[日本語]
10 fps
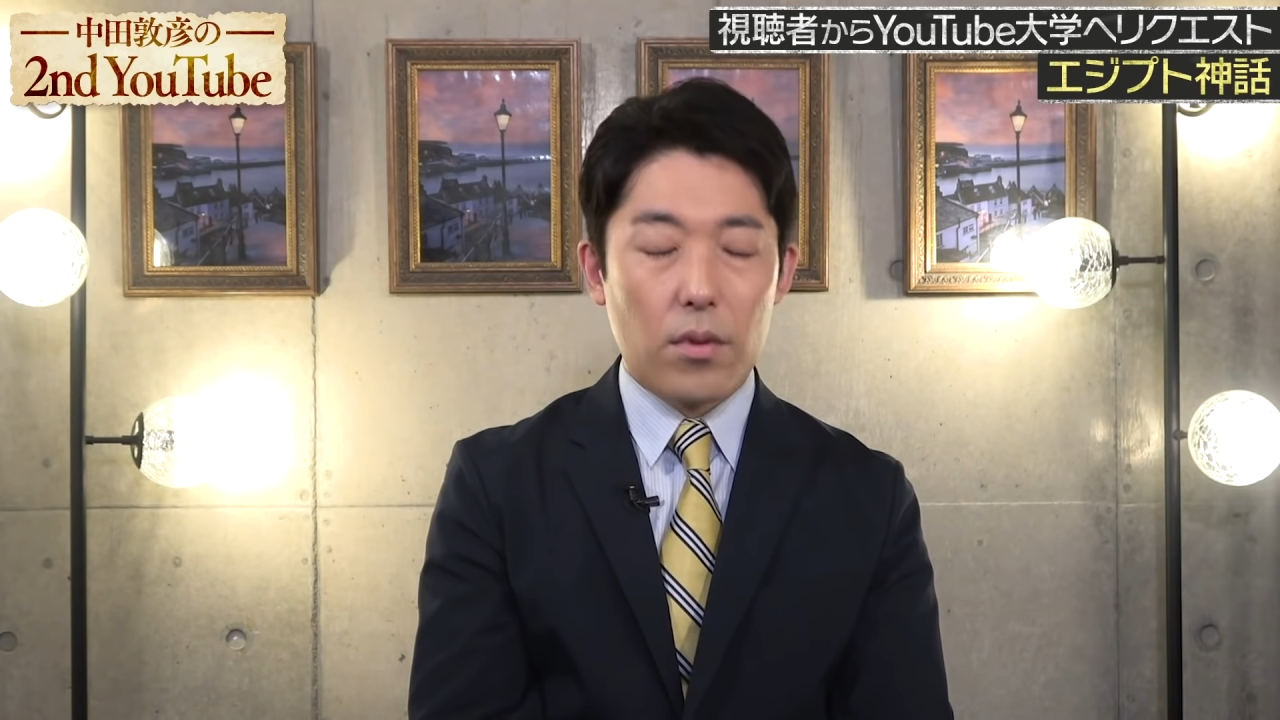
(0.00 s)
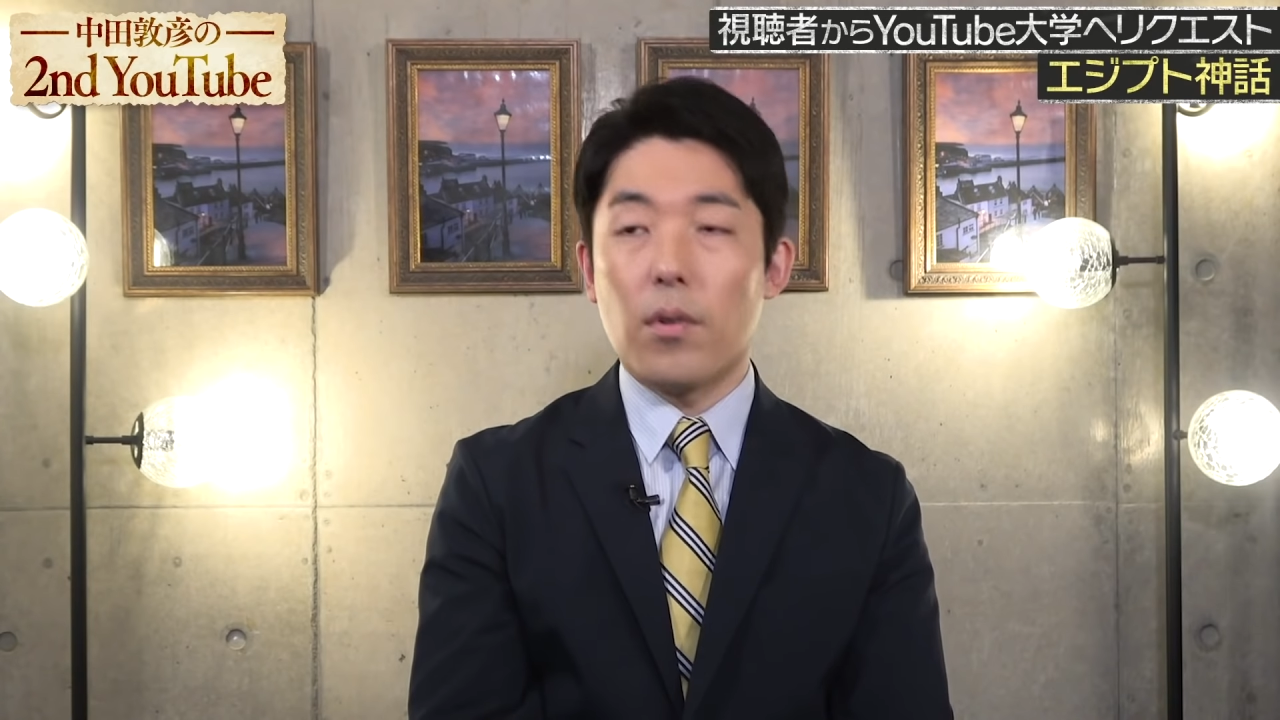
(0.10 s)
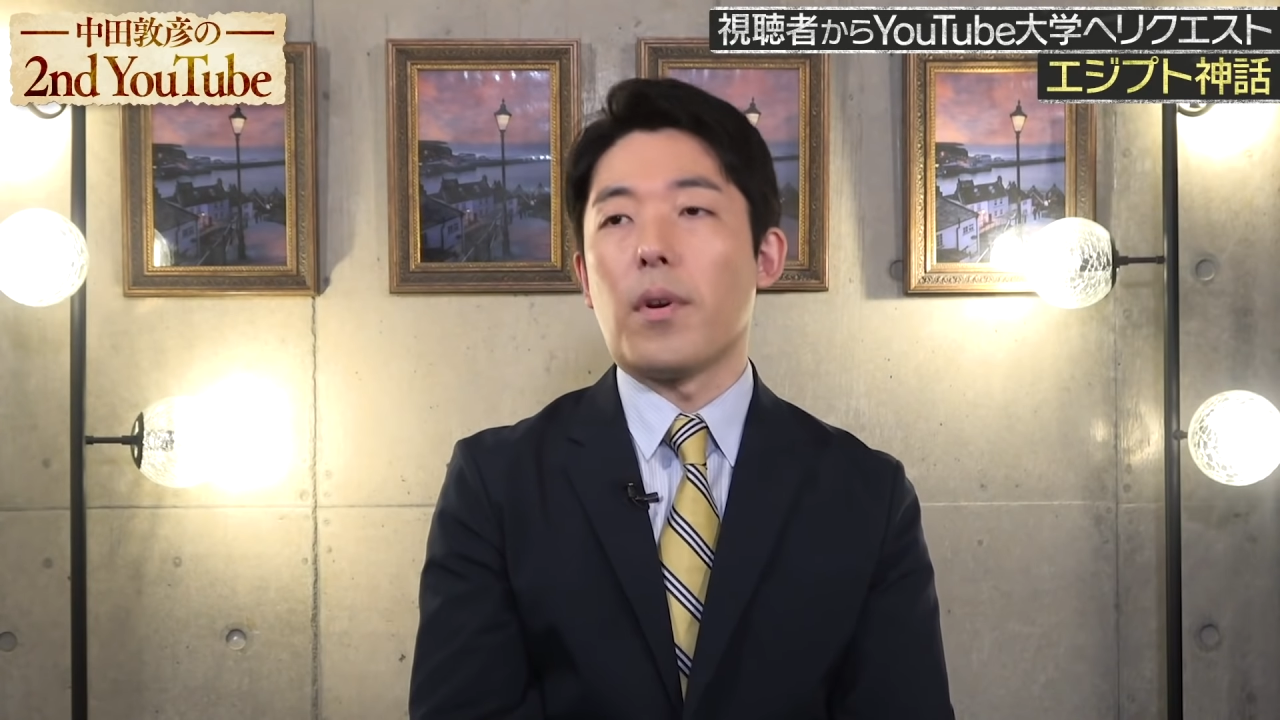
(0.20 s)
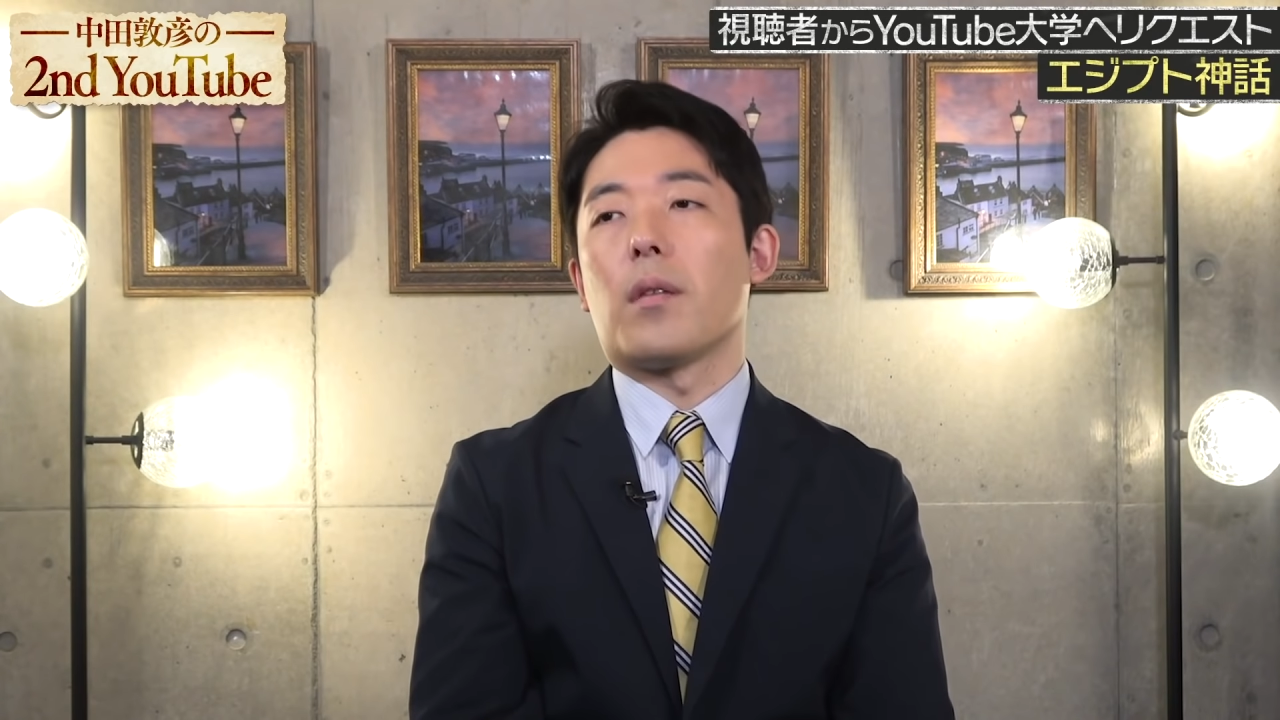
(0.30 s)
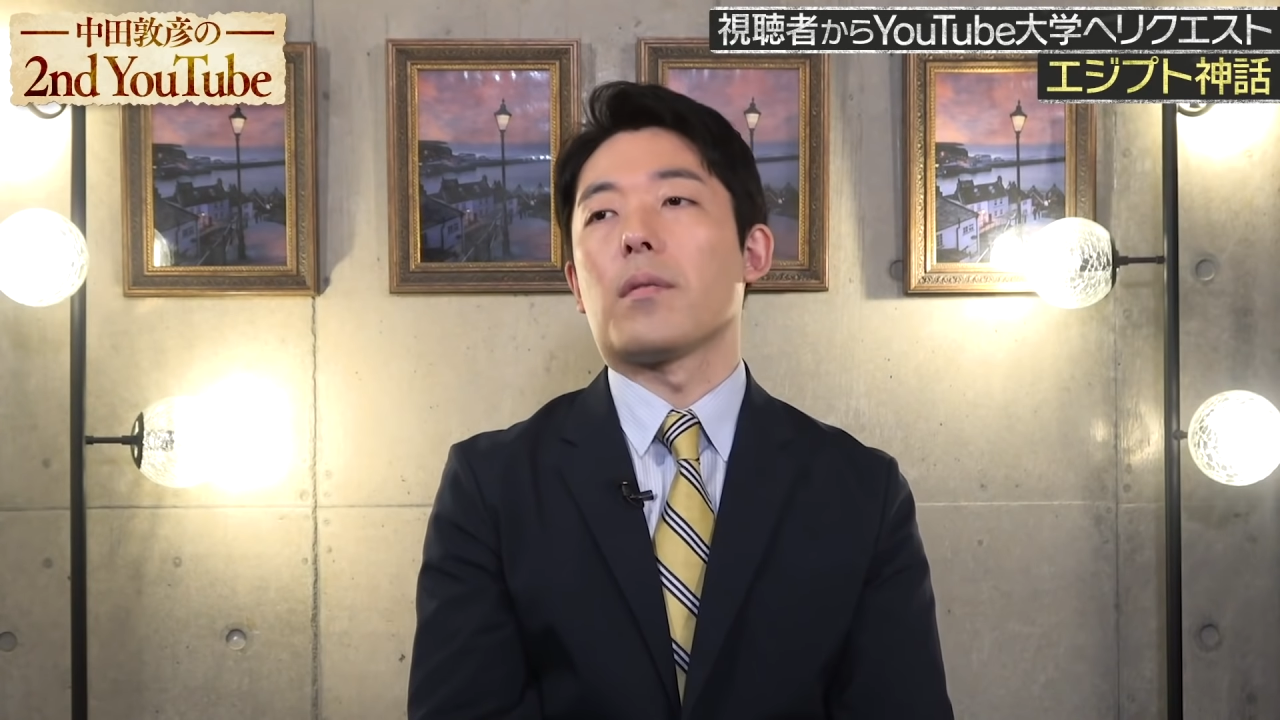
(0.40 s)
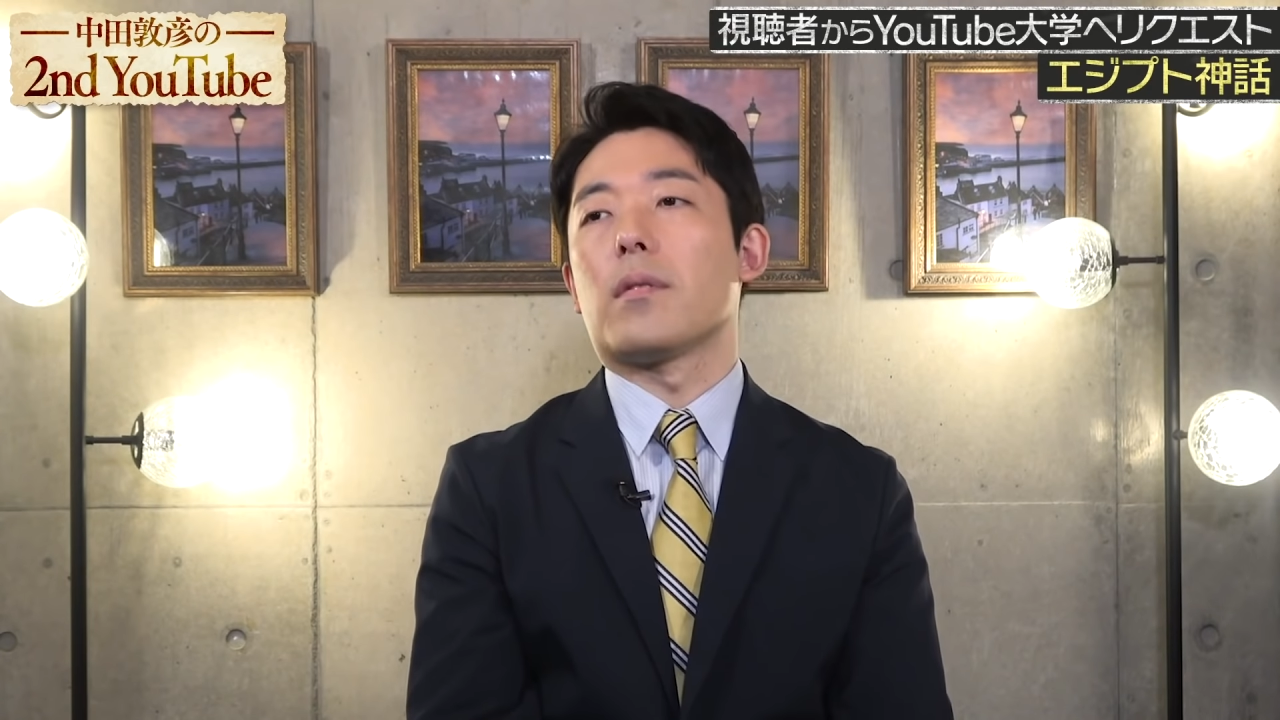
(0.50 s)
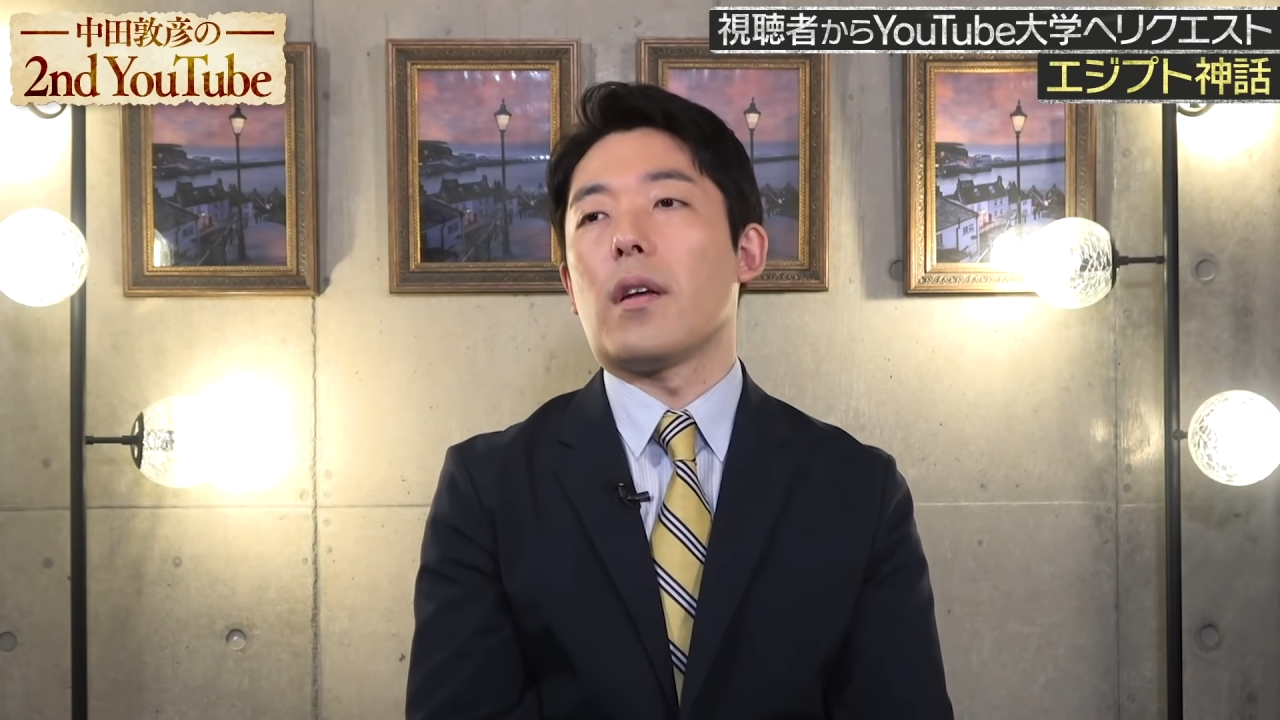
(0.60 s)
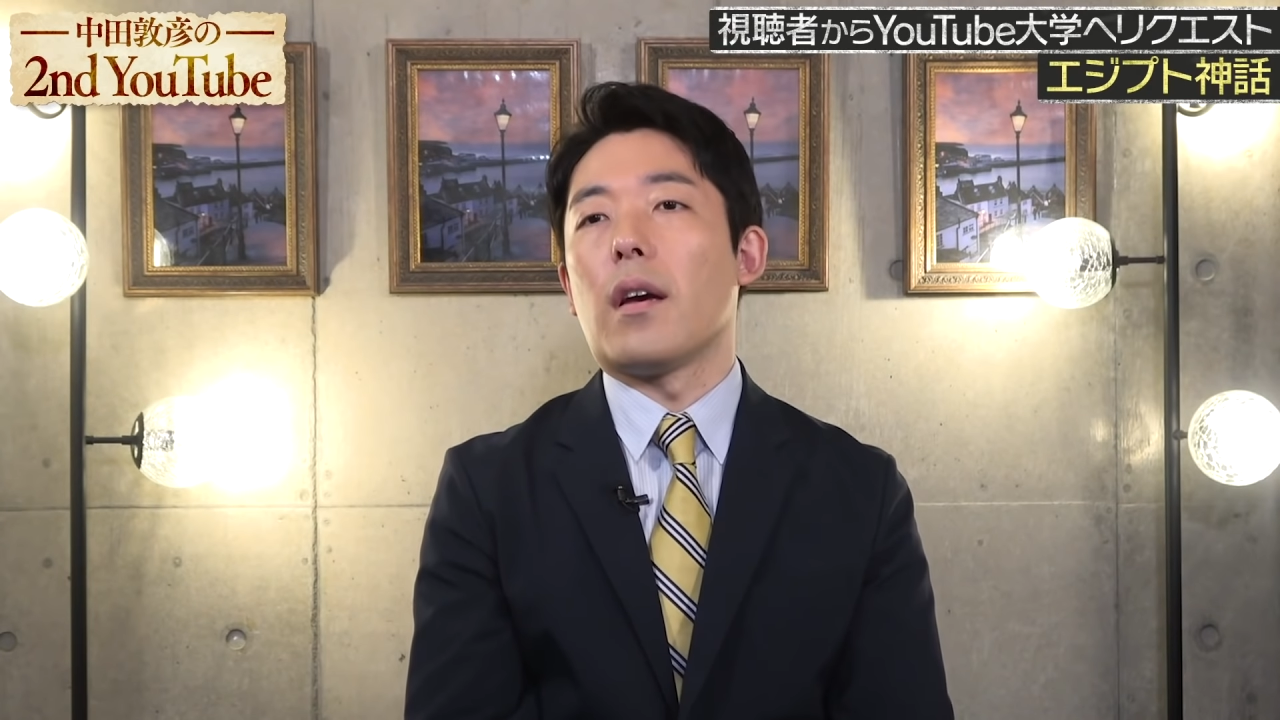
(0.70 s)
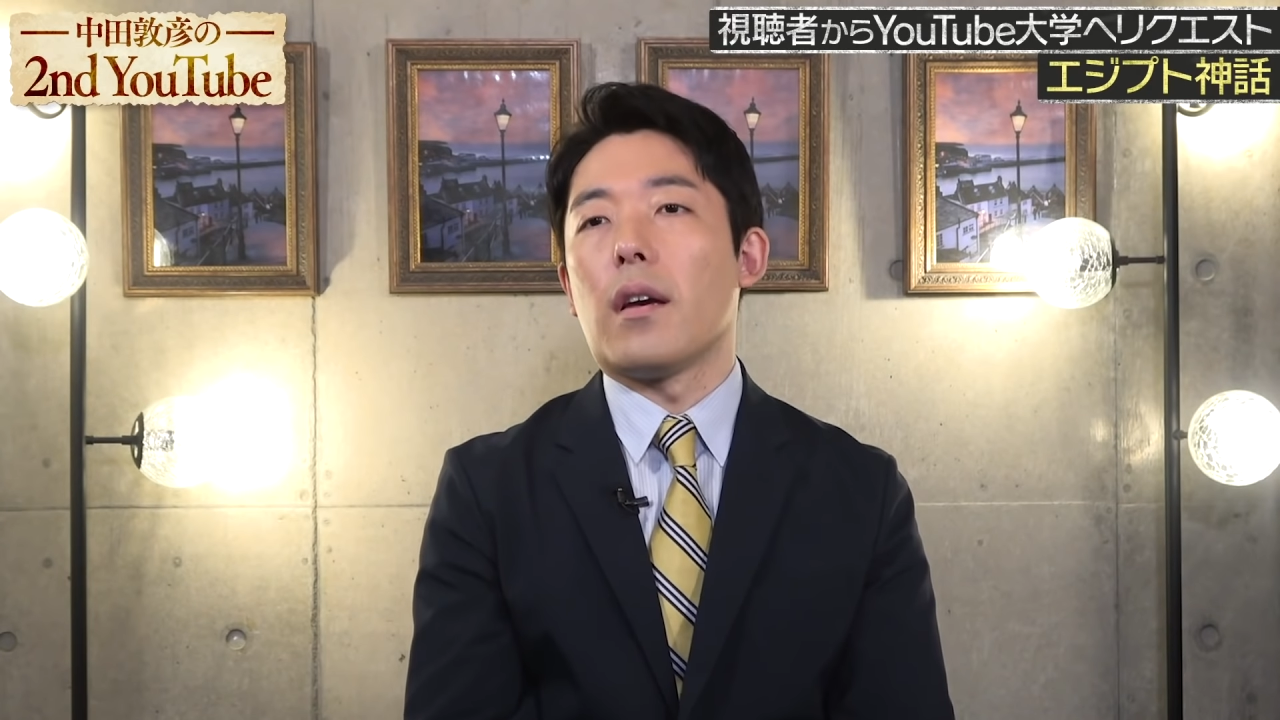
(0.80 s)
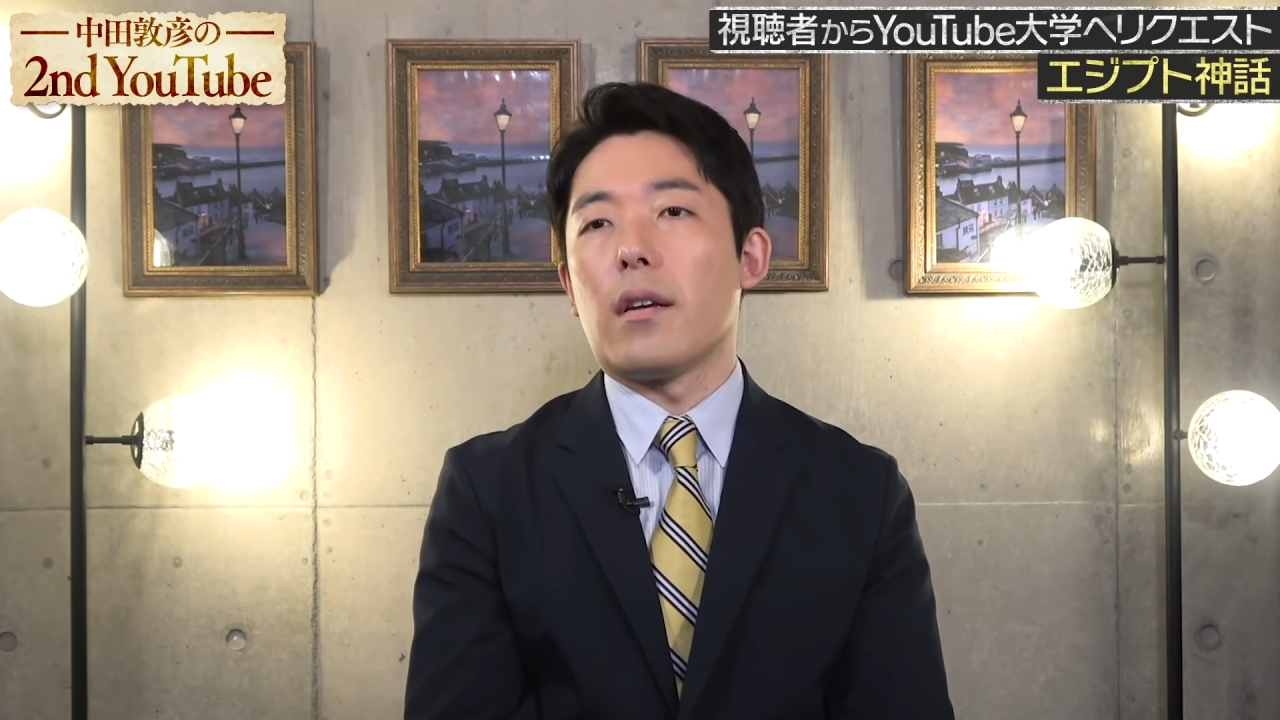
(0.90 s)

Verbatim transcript: 興味ありますね。